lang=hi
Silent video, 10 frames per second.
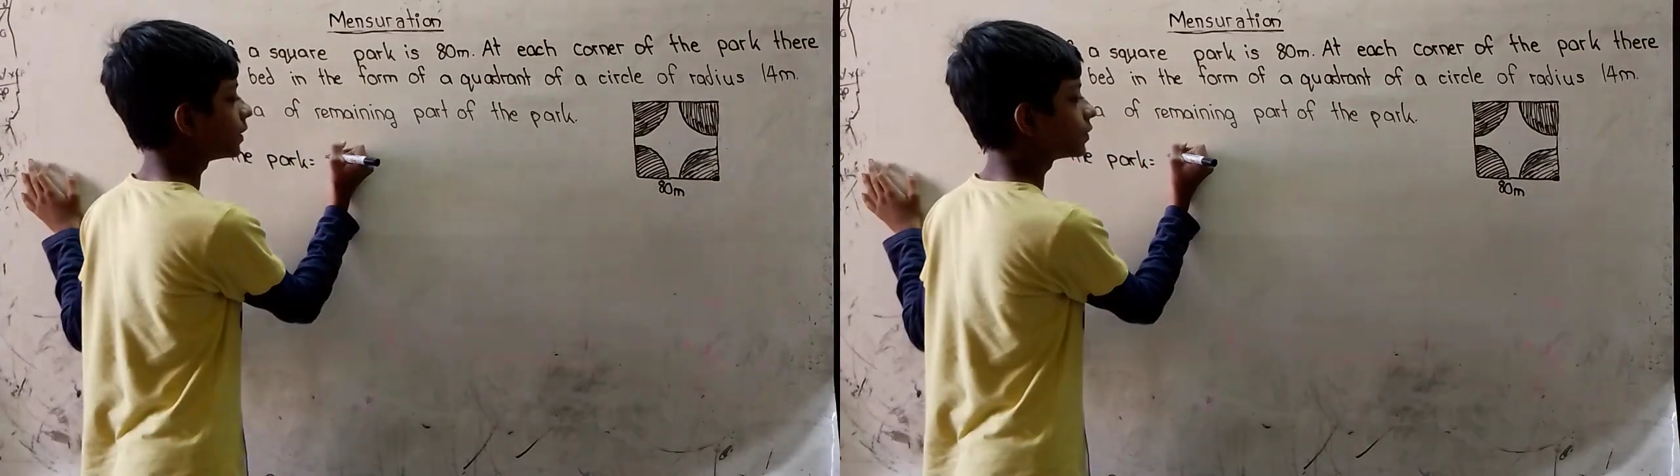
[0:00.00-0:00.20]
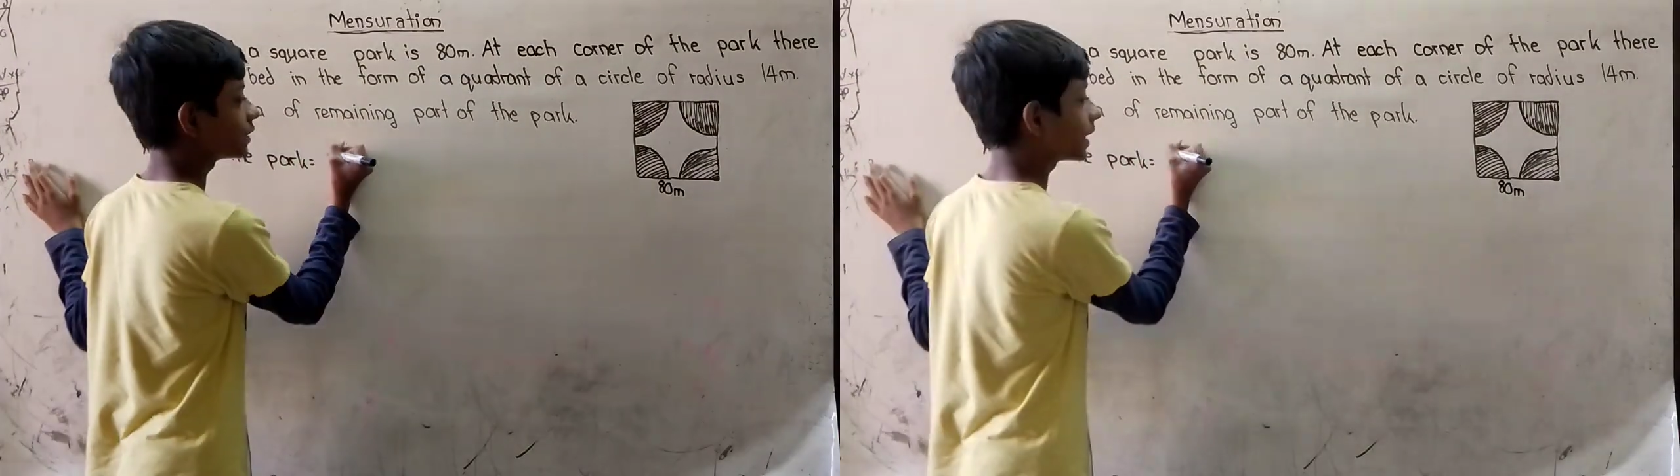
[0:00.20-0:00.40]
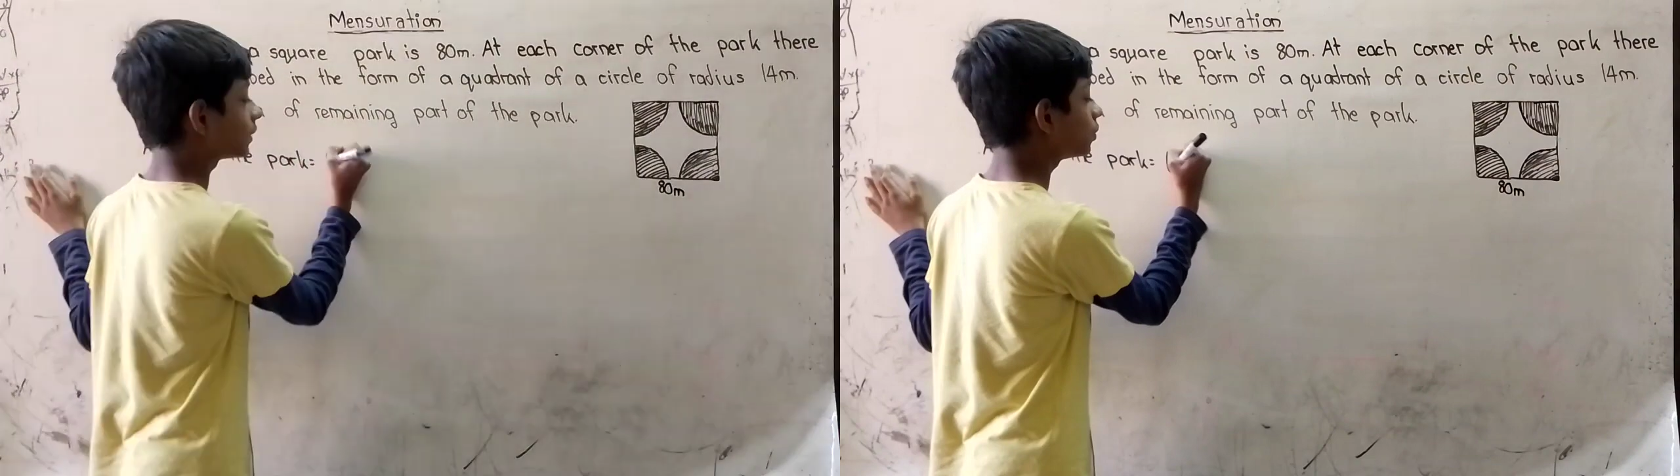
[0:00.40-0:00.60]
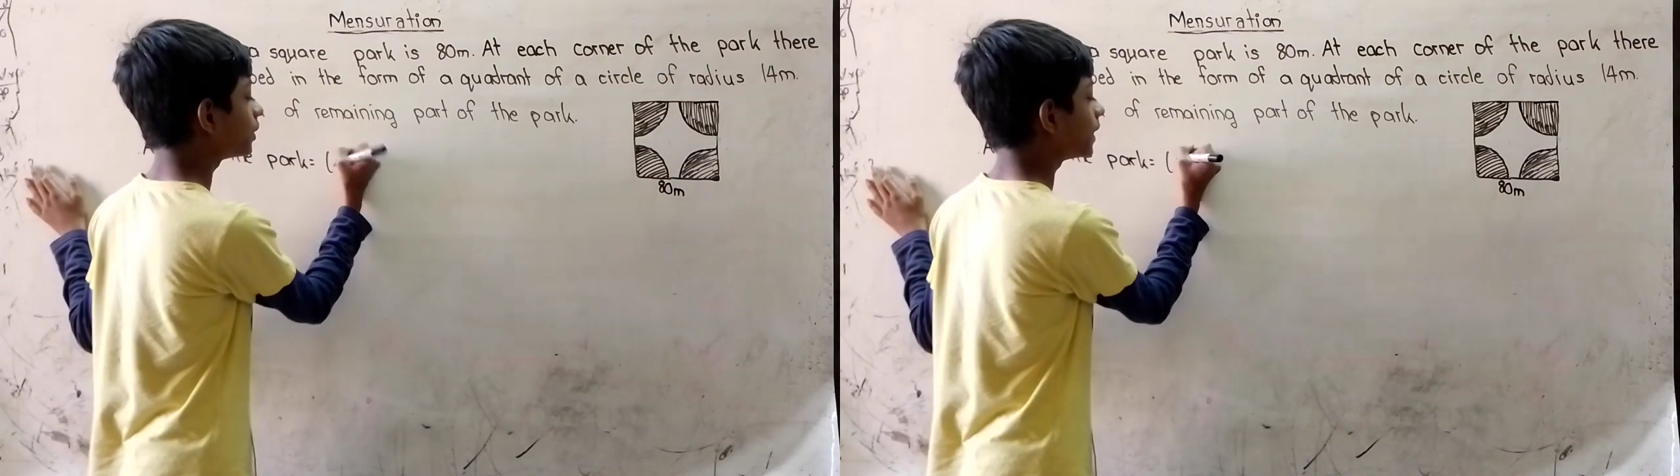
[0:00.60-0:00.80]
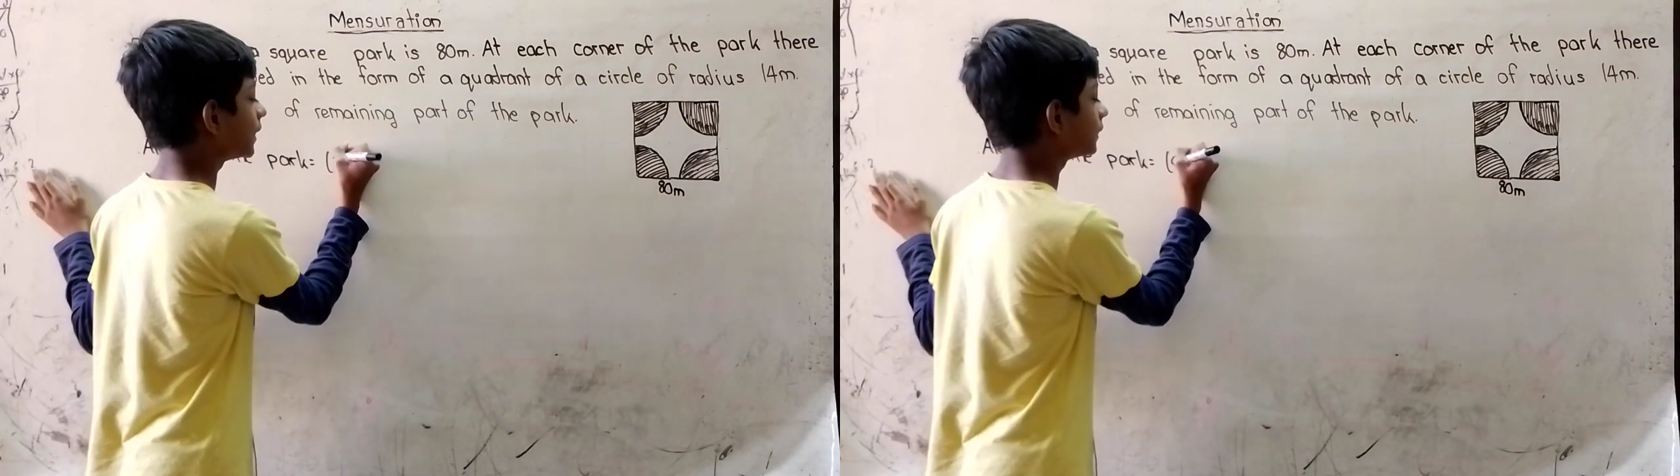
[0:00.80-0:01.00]
ये हो जाएगा तो
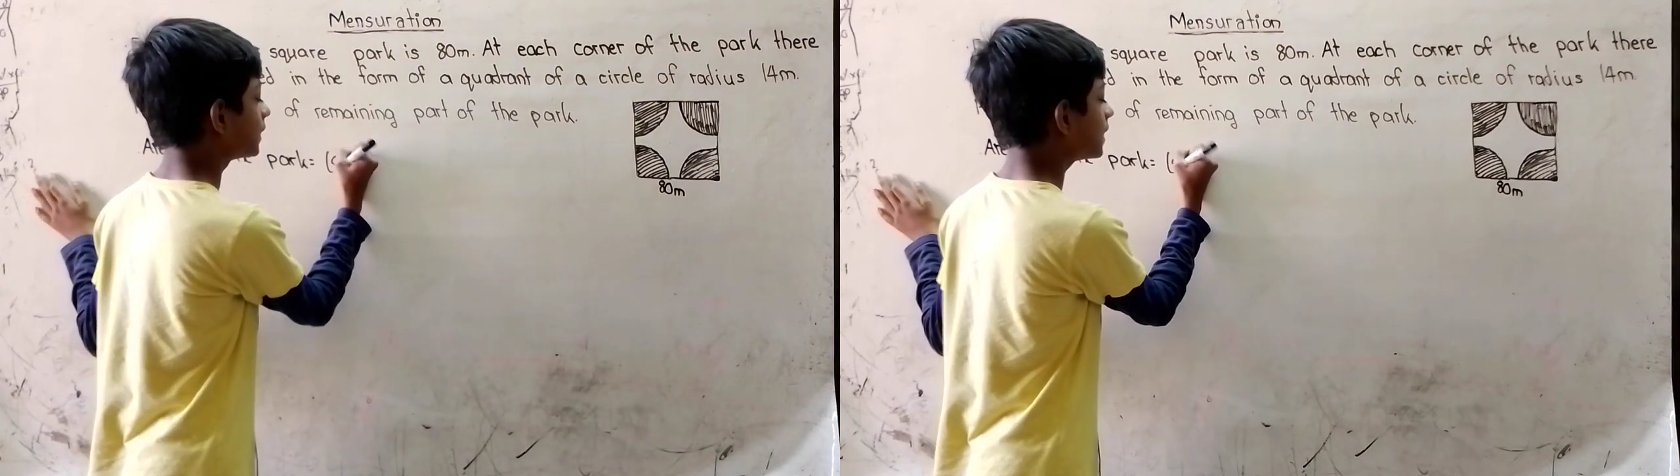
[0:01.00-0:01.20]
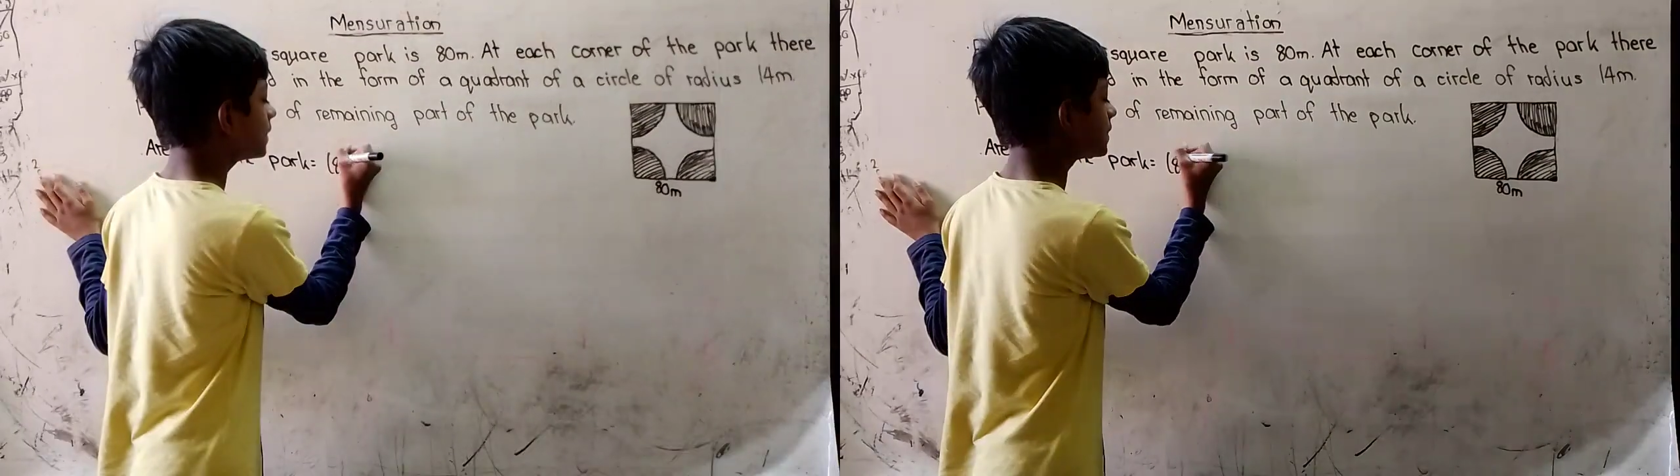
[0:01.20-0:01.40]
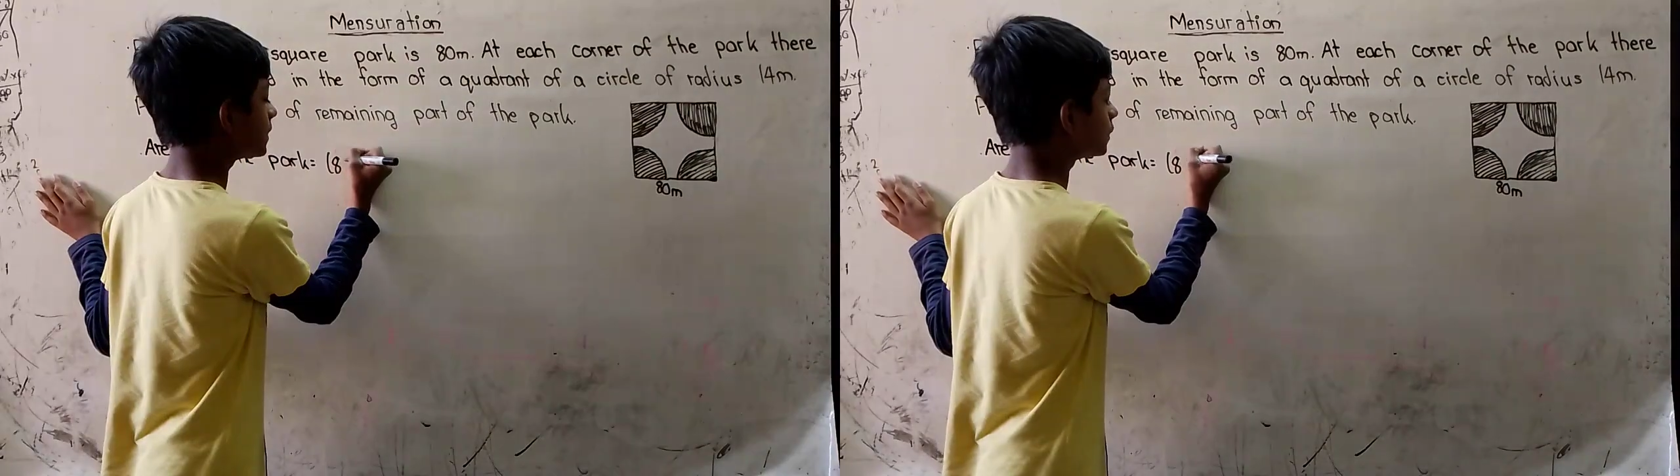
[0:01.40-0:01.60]
80